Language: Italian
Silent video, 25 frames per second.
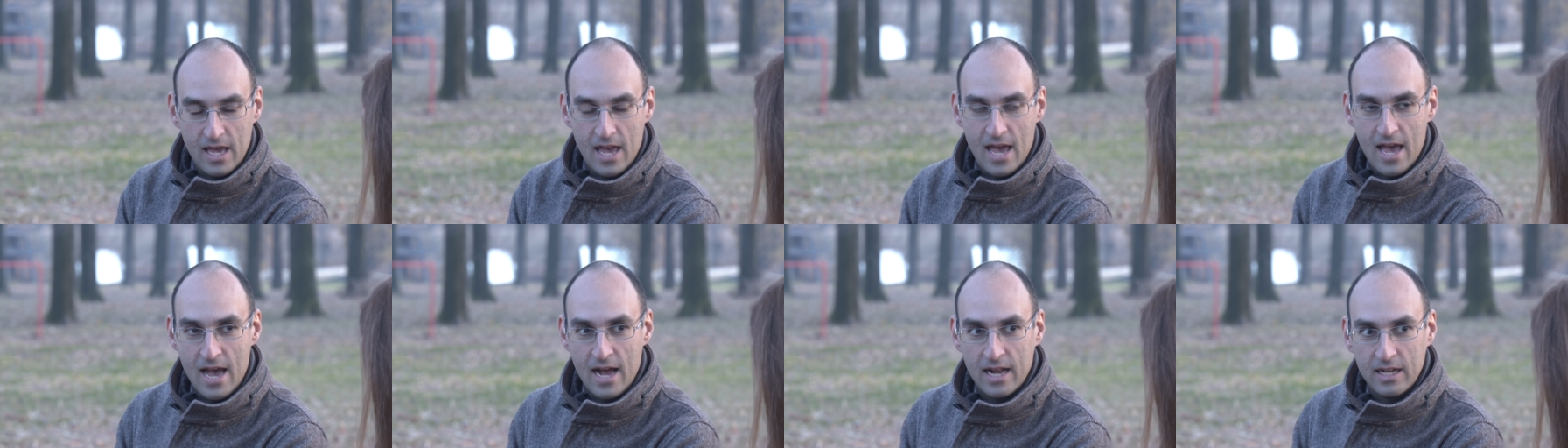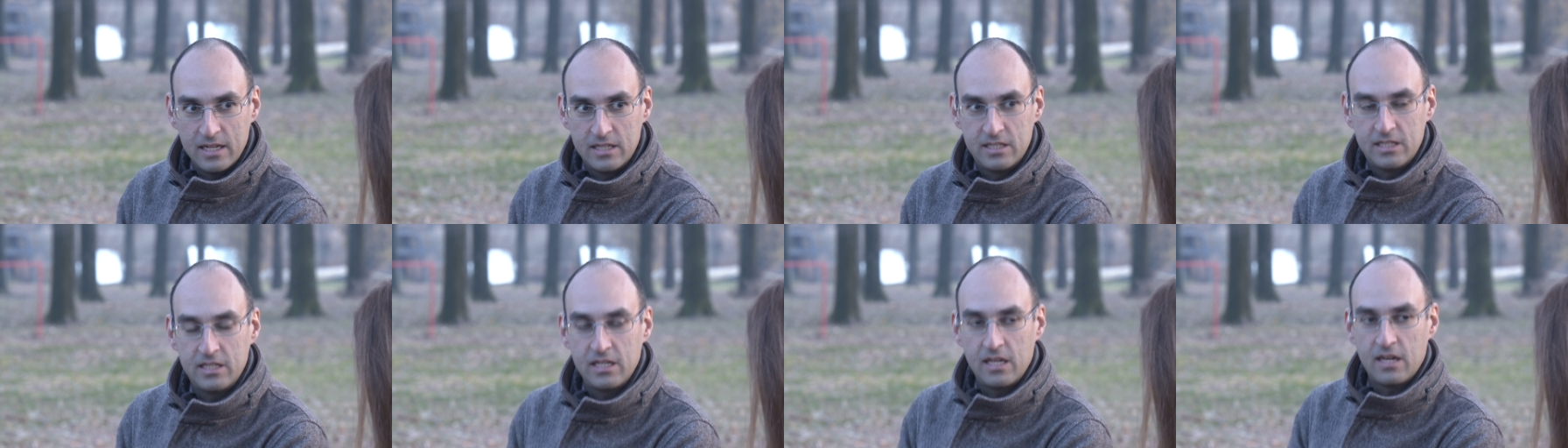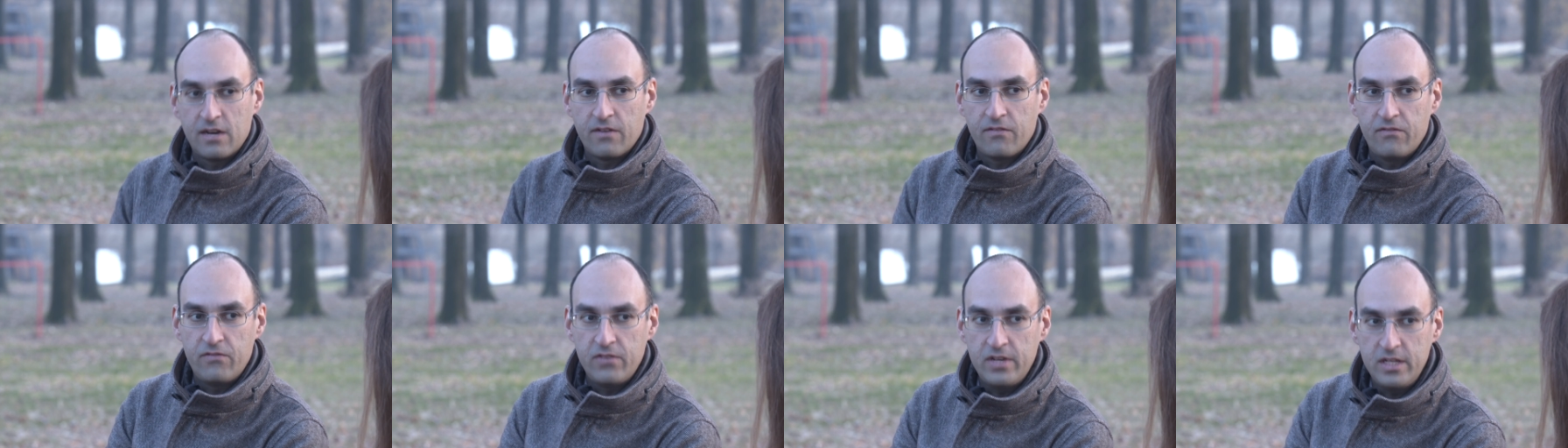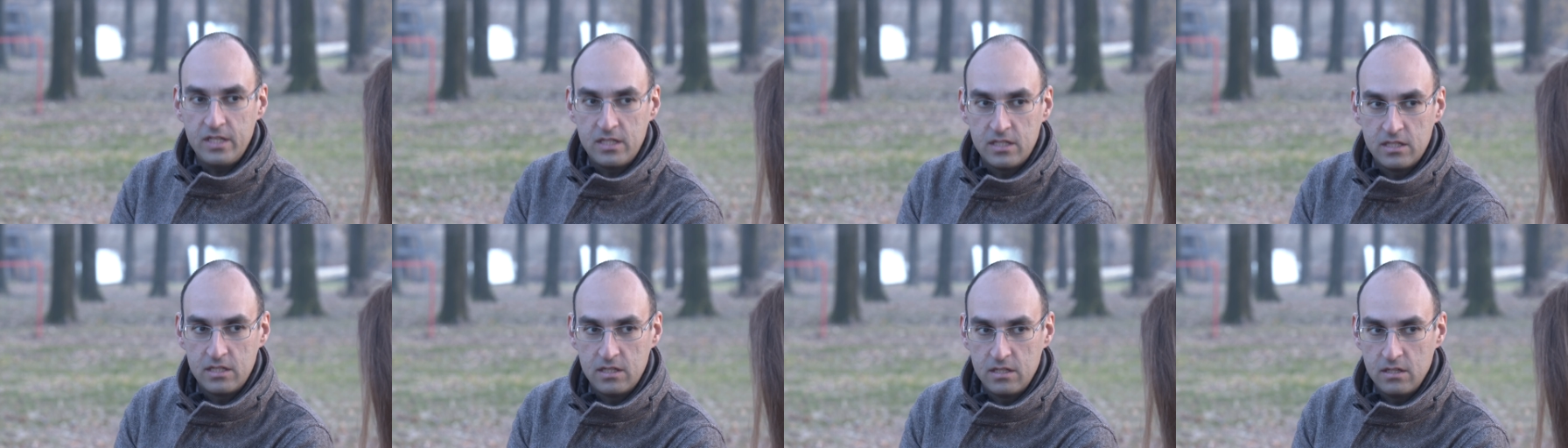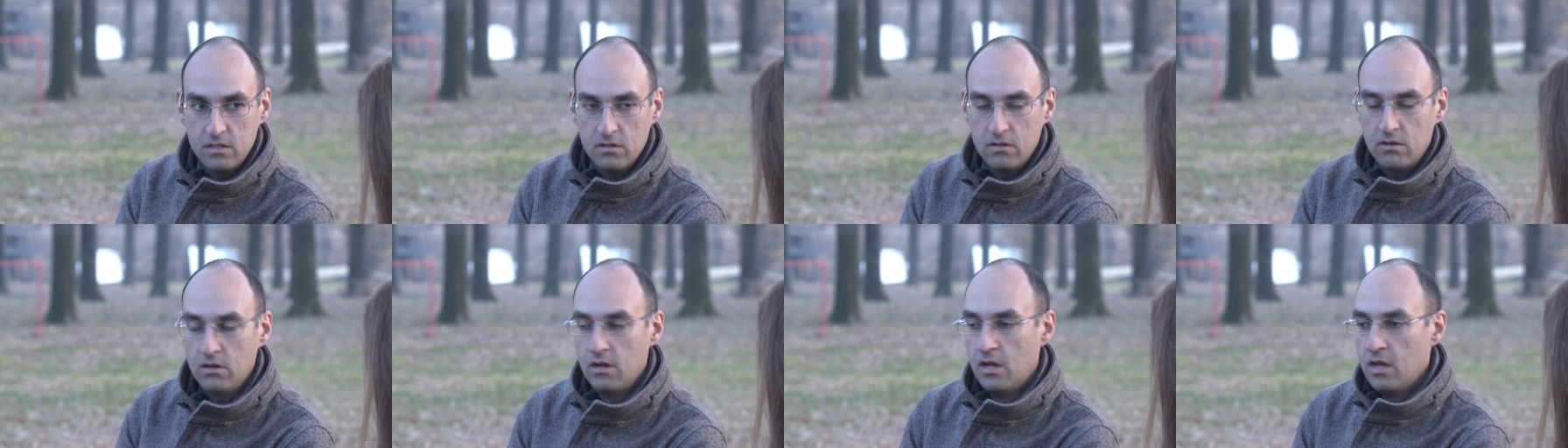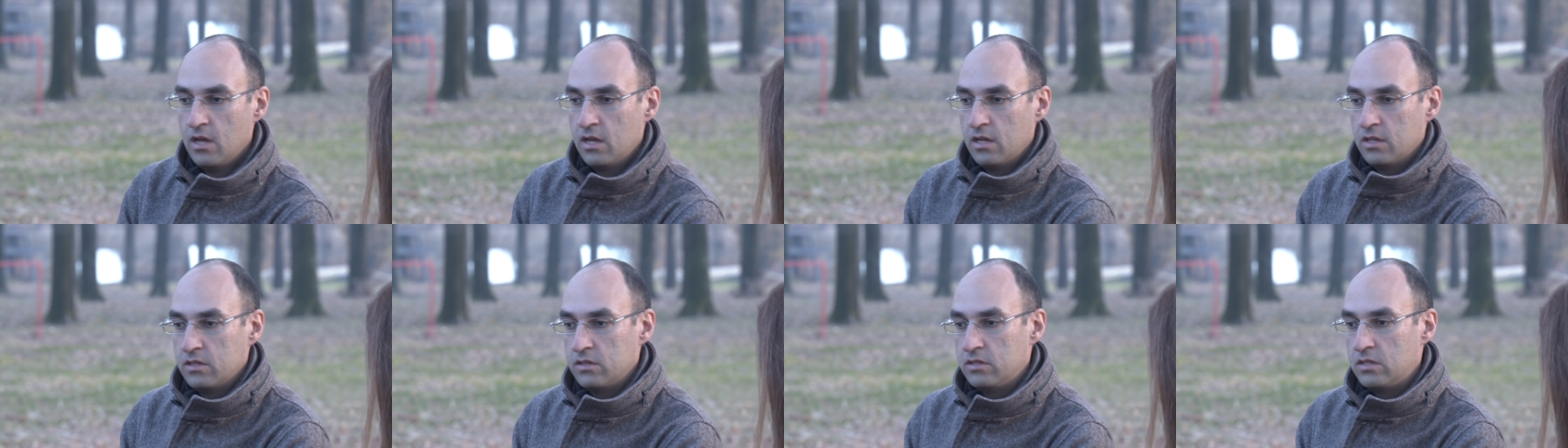è al servizio
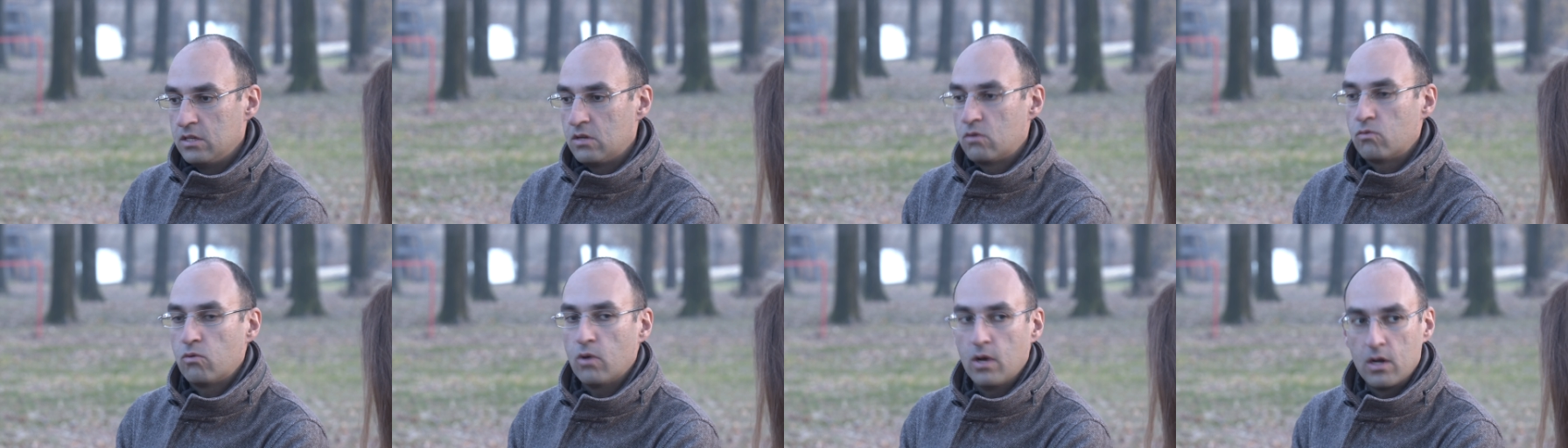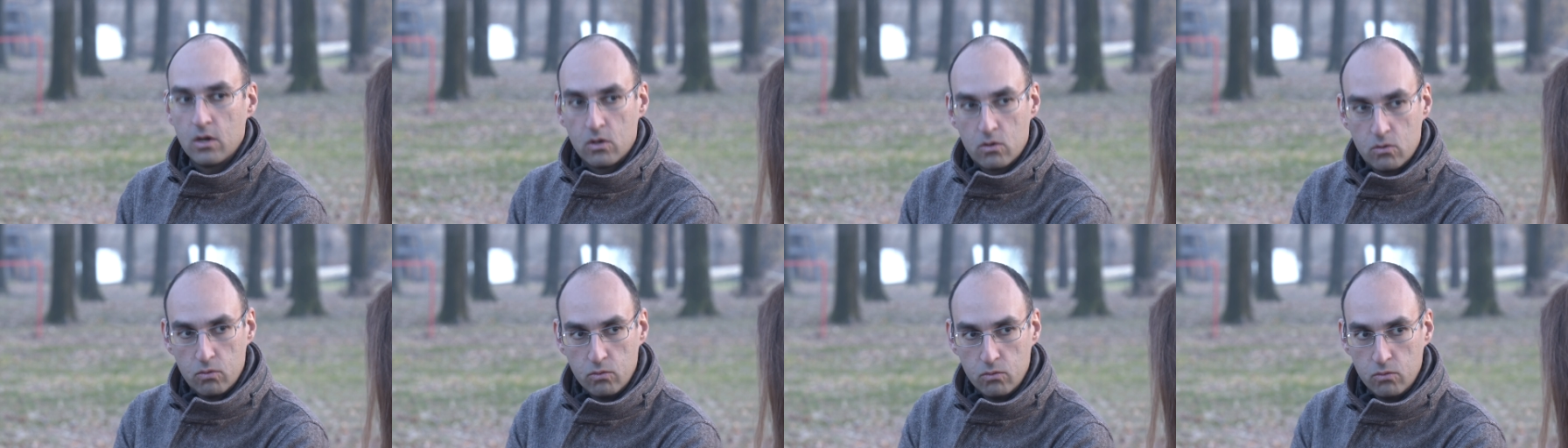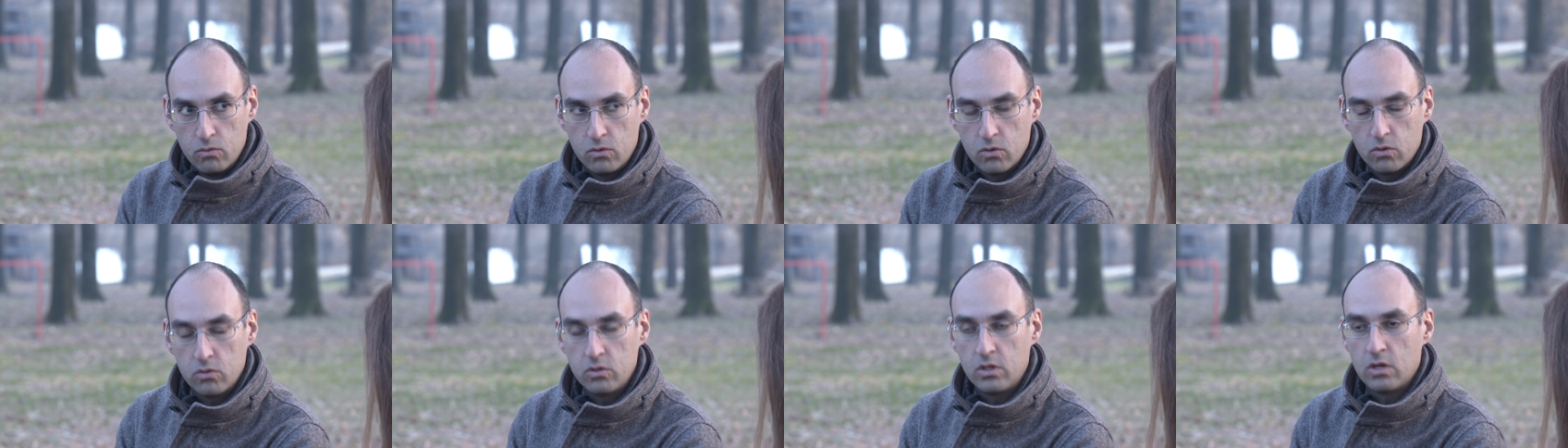di qualcuno,